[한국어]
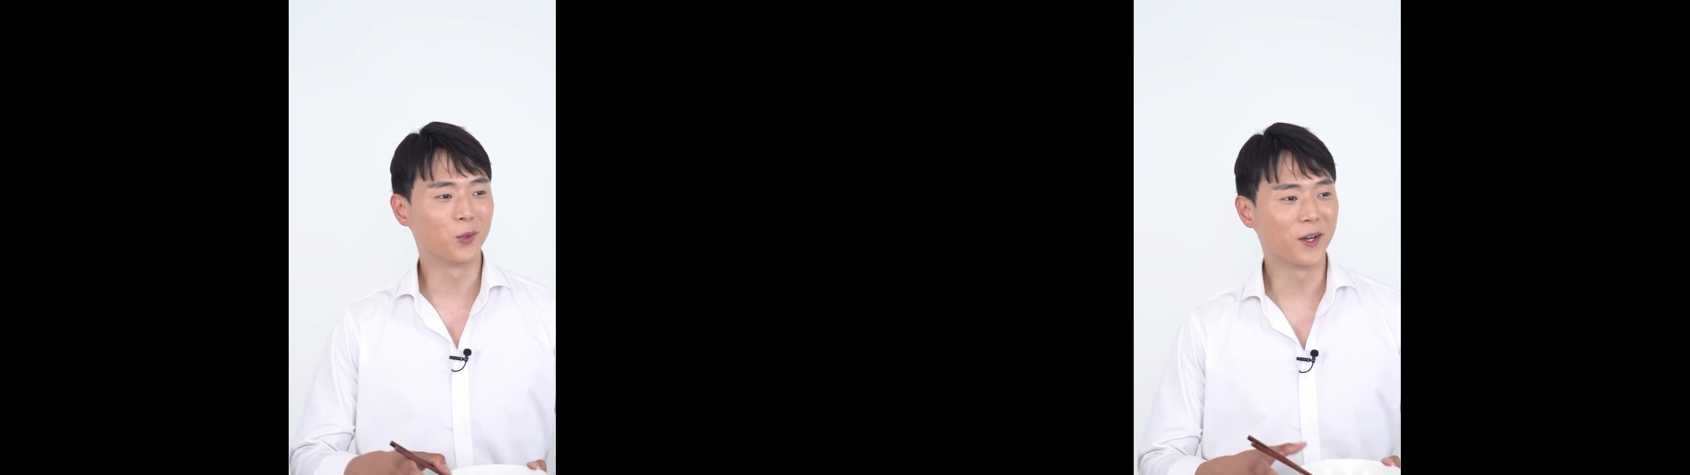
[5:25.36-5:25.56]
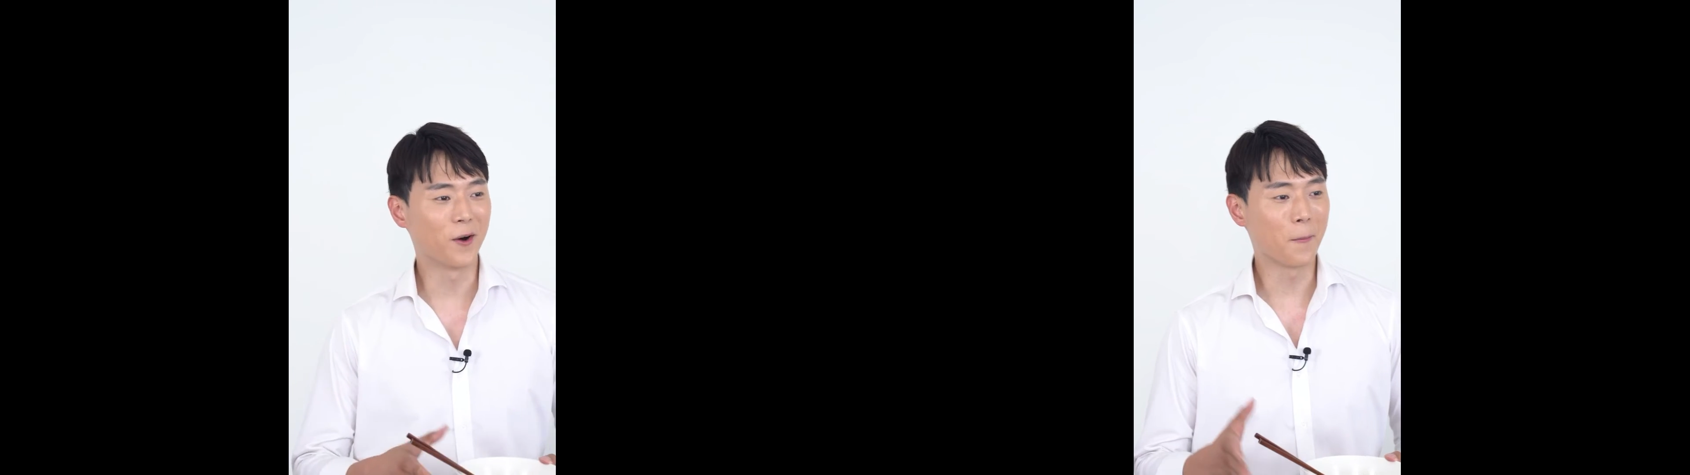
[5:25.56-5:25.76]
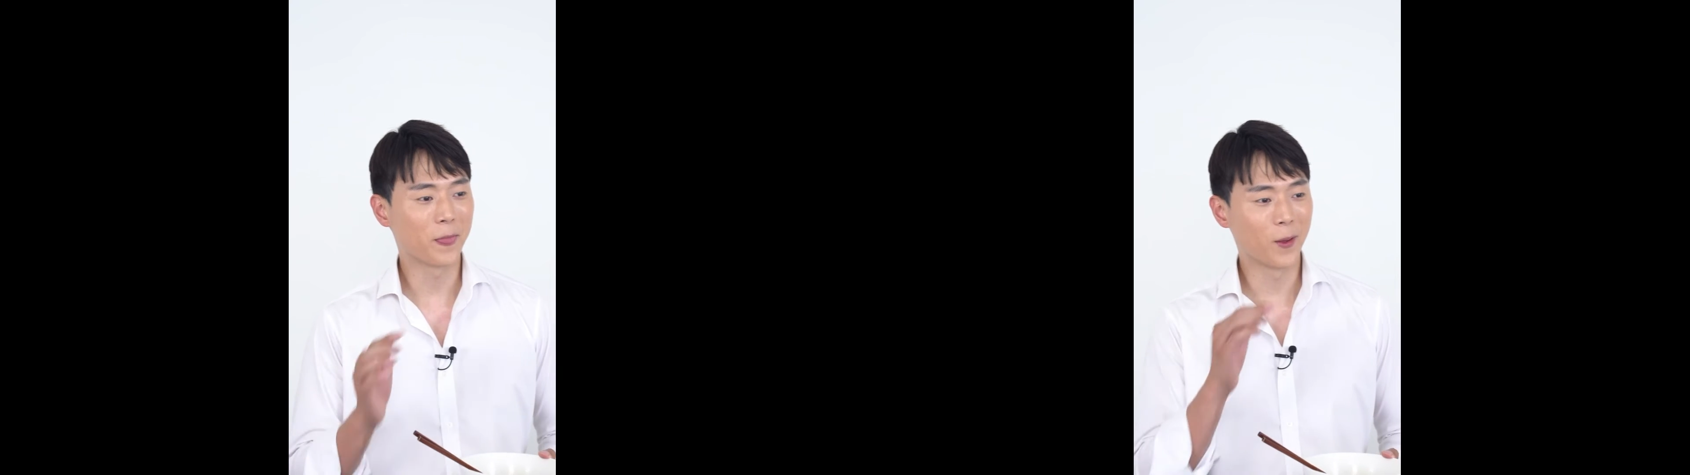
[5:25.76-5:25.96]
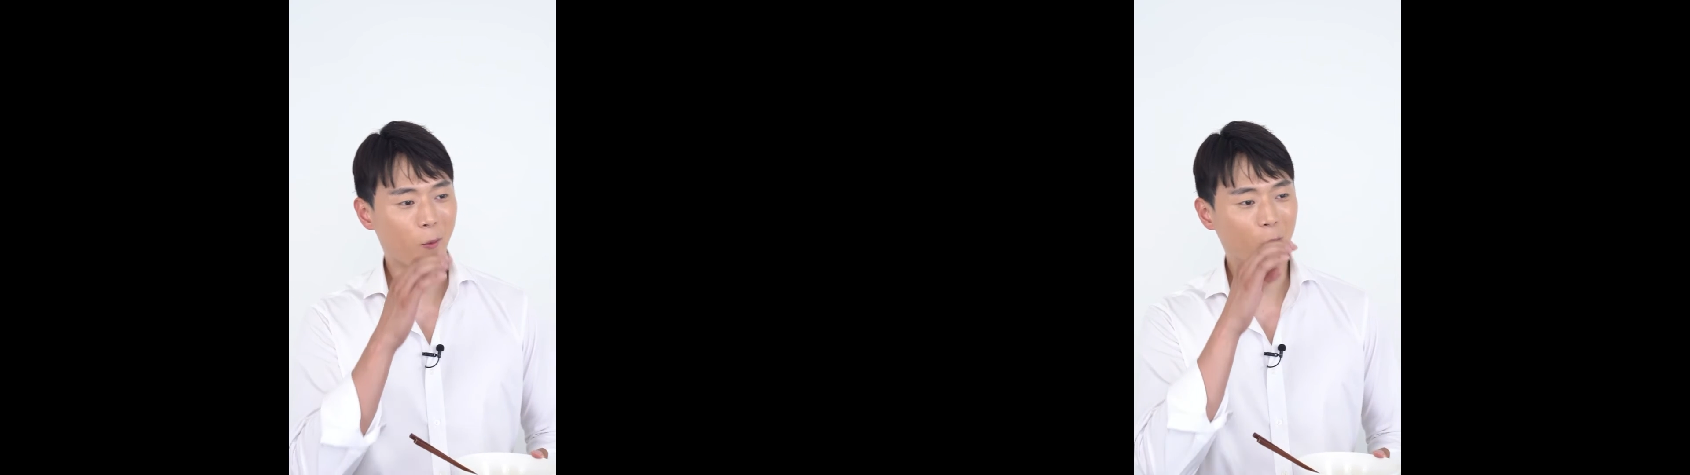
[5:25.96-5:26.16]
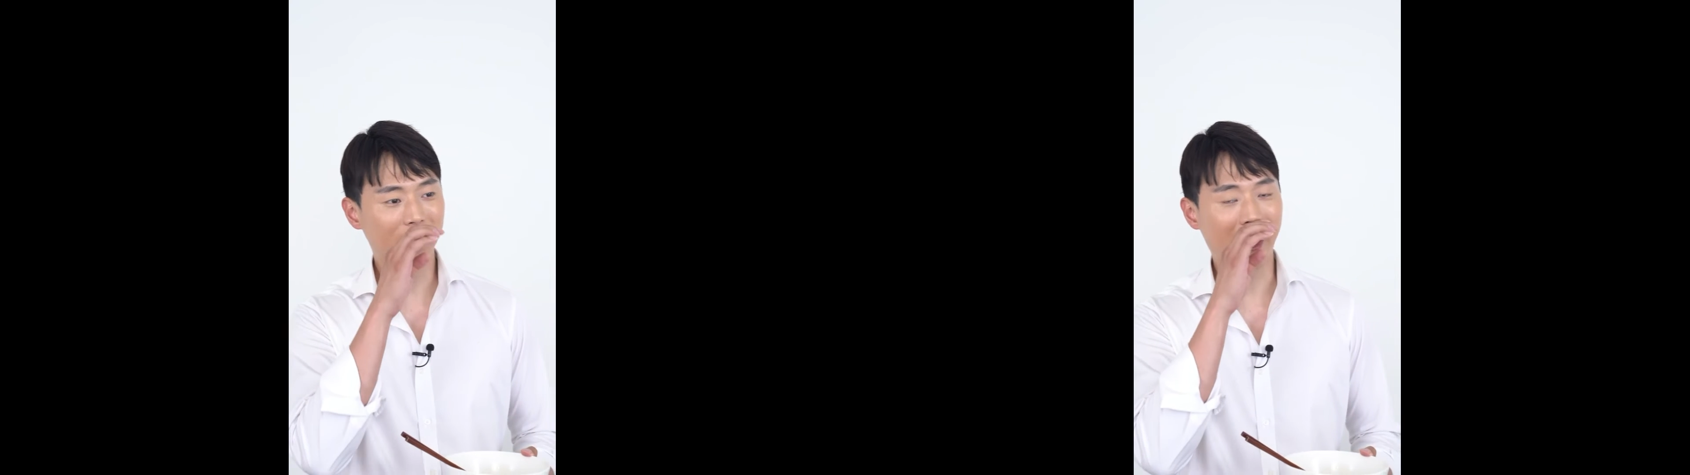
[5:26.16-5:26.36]
여러분 보세요.
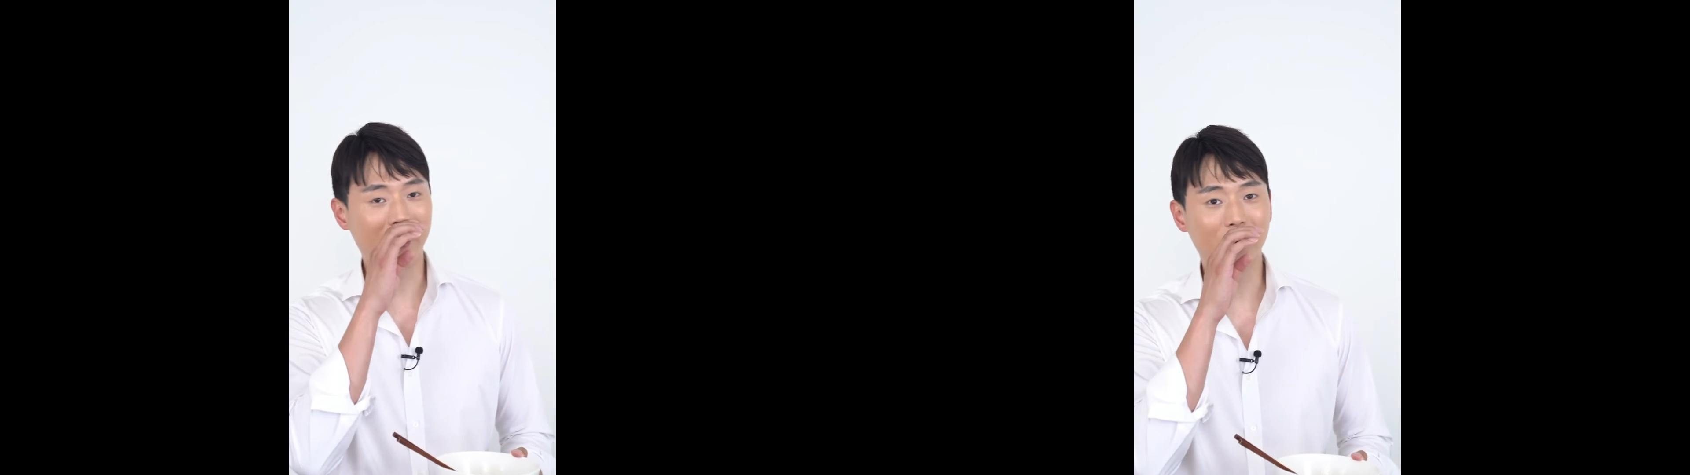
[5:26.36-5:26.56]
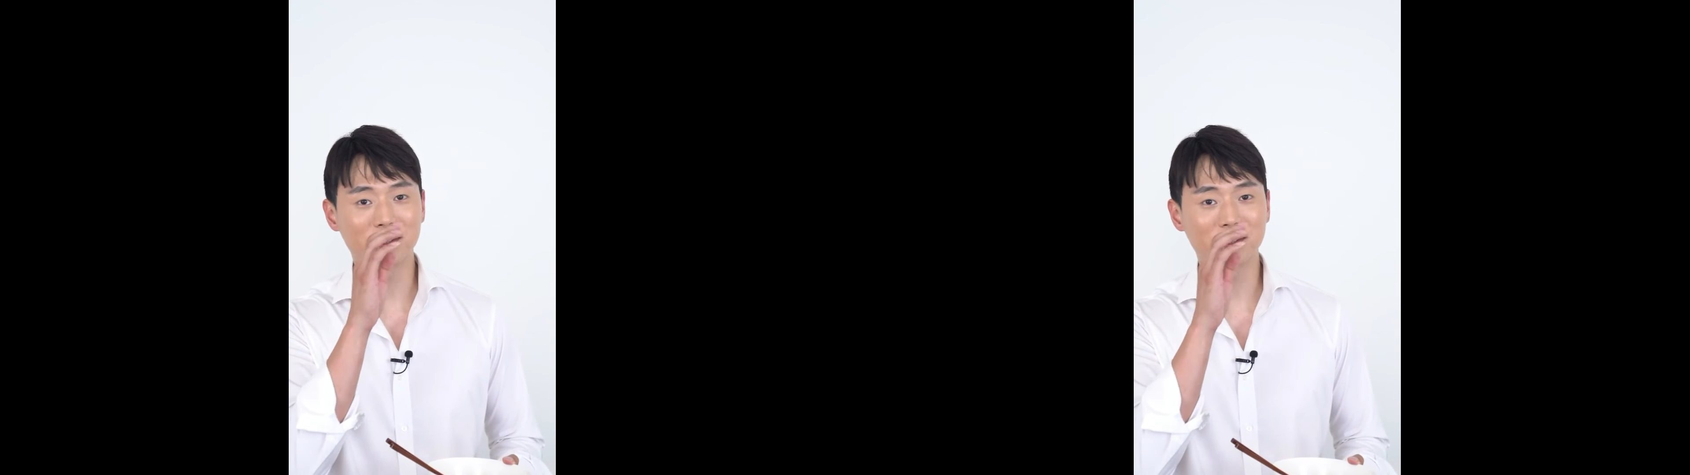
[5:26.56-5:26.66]
오늘 음.